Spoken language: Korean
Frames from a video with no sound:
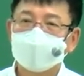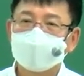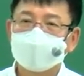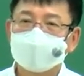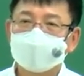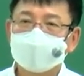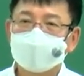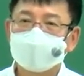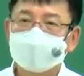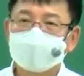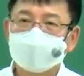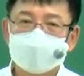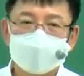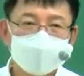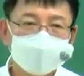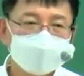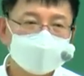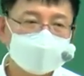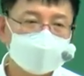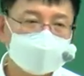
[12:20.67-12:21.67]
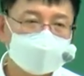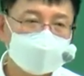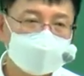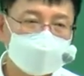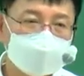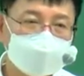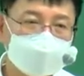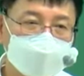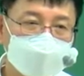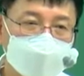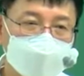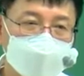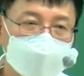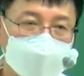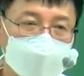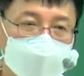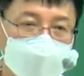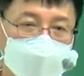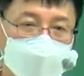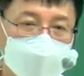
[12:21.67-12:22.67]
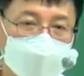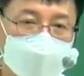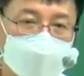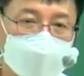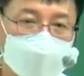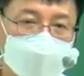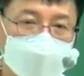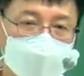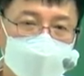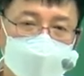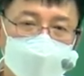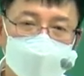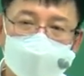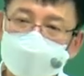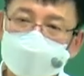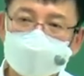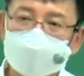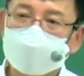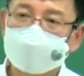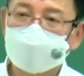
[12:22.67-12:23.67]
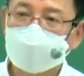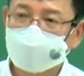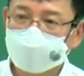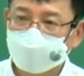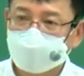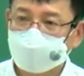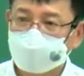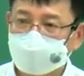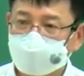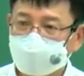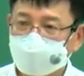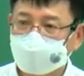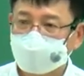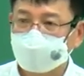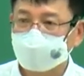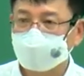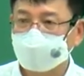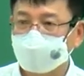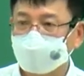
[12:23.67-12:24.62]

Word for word: 승계 승계 이렇게 외우잖아. 아니야, 잘 봐야 돼.